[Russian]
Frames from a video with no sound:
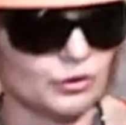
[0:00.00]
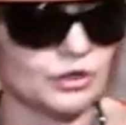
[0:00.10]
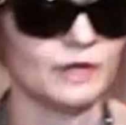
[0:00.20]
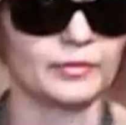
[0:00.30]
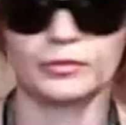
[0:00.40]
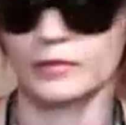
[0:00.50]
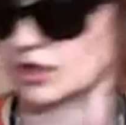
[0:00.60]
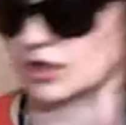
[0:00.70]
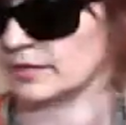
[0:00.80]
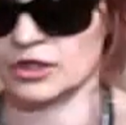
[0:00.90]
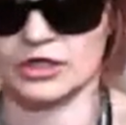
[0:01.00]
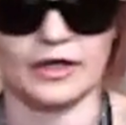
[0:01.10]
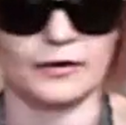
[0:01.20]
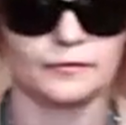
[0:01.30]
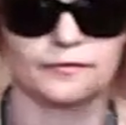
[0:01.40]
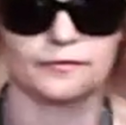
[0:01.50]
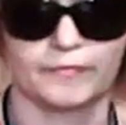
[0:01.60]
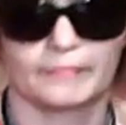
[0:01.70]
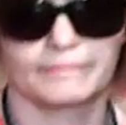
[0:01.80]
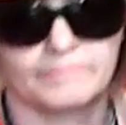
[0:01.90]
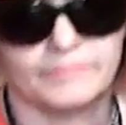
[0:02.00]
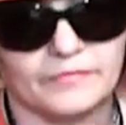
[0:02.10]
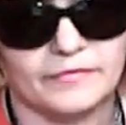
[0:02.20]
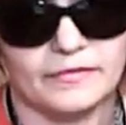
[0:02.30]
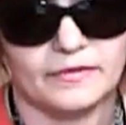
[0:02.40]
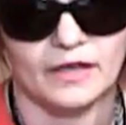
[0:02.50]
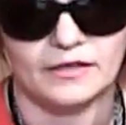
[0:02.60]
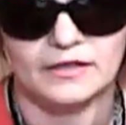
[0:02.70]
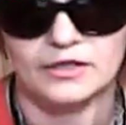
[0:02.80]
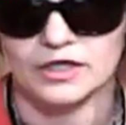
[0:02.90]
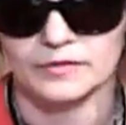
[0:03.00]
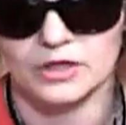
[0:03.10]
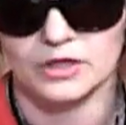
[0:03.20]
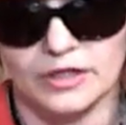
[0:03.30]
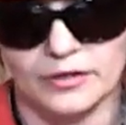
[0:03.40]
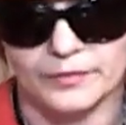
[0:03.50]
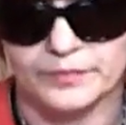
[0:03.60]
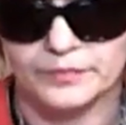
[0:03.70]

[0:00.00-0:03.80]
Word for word: можно я по бумажке прочитаю? Так, сейчас прочитаю.